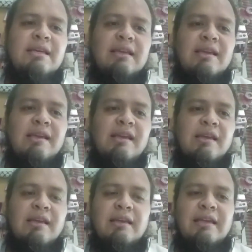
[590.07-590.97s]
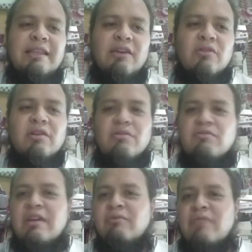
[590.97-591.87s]
Y, digo que es
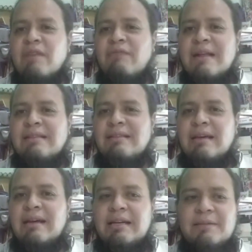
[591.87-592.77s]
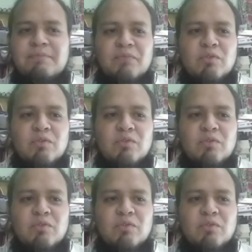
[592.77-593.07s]
una, una falsa,